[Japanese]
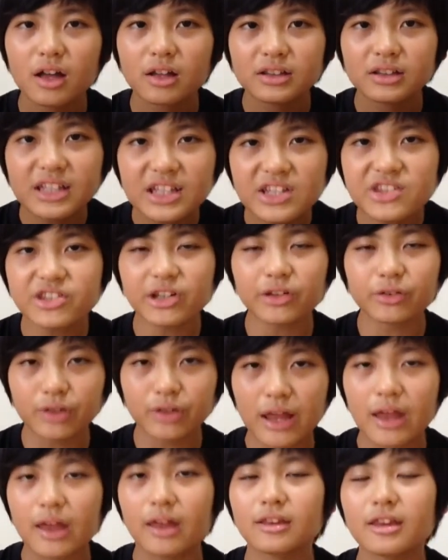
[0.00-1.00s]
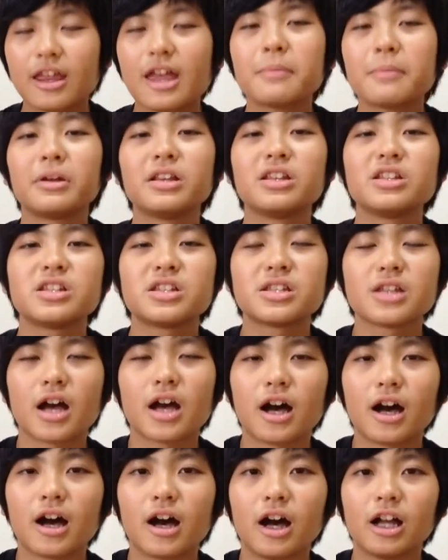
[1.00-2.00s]
忍者のね、テーマにし
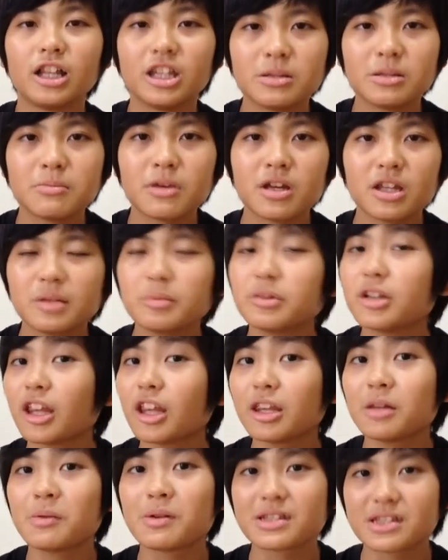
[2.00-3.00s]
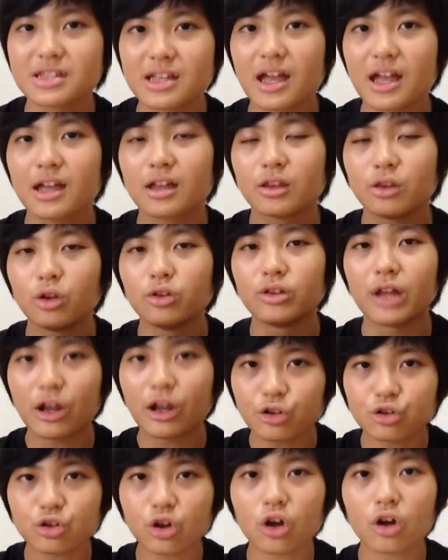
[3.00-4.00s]
たアニメにもなってますね。の、
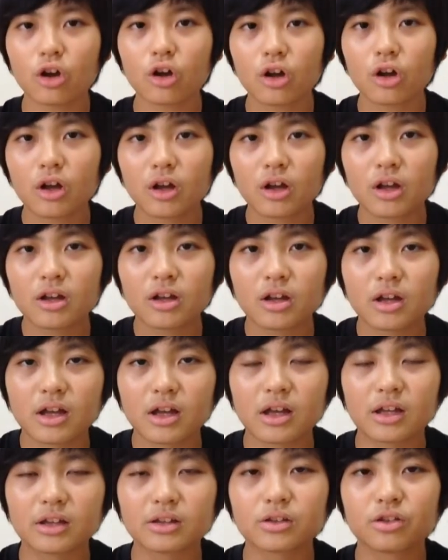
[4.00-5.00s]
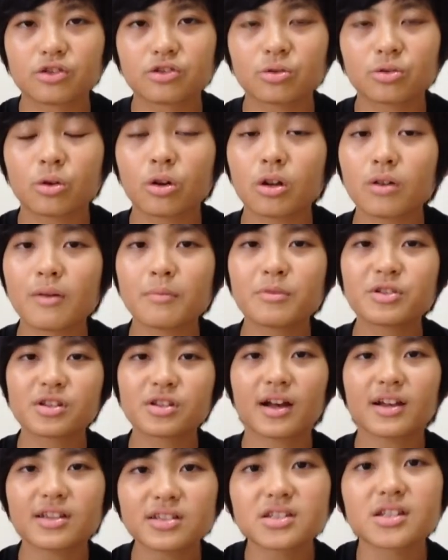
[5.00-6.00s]
ナルト。えっと、これは難
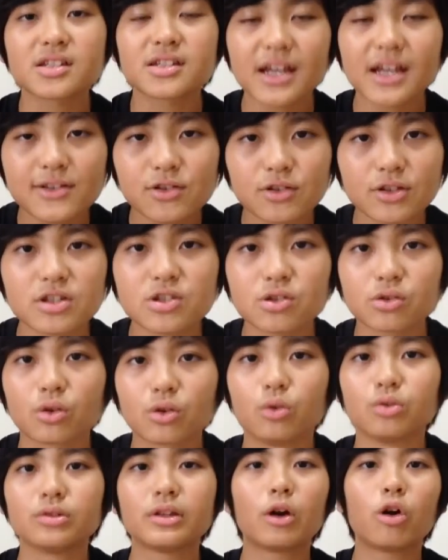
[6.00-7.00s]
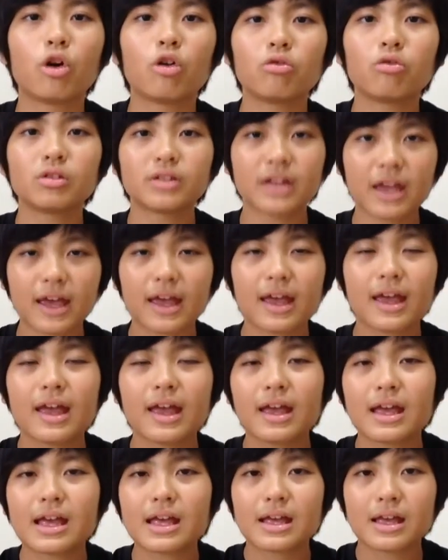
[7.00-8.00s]
しいんで、最初にちょっとお手本をね、
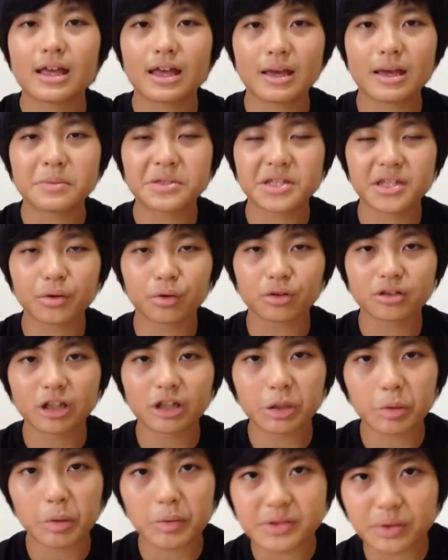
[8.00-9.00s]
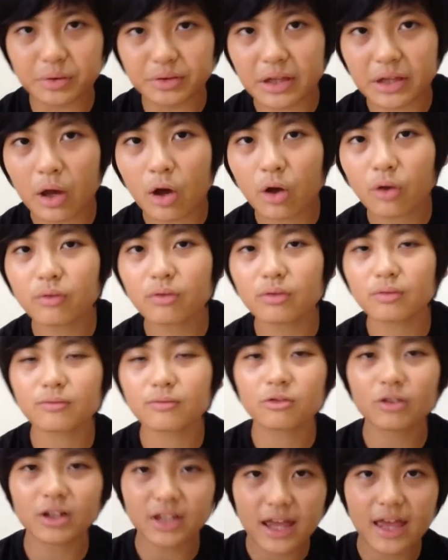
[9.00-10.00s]
えー、見せておきたいと思います。お手本
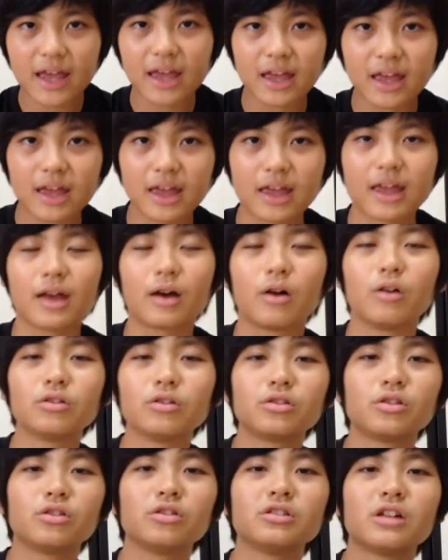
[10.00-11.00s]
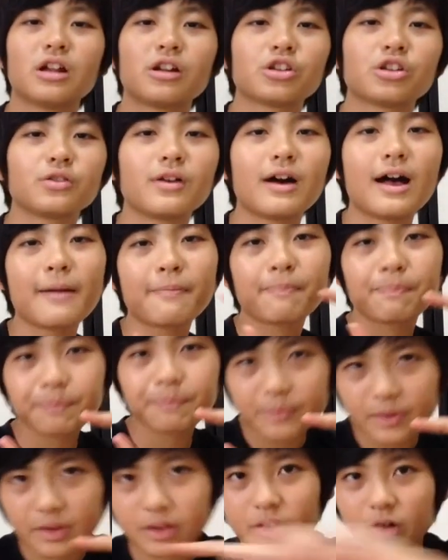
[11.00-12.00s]
はね、えー、本当のナルトは、
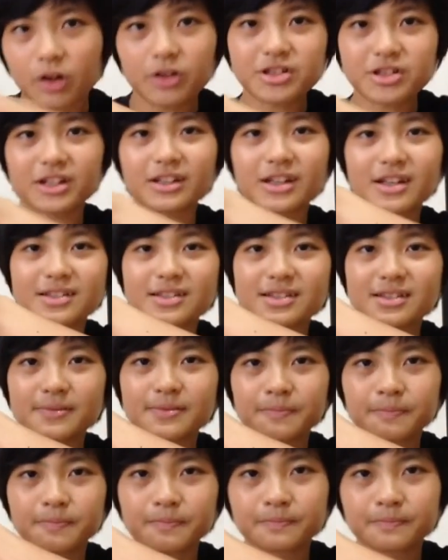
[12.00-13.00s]
こちらです。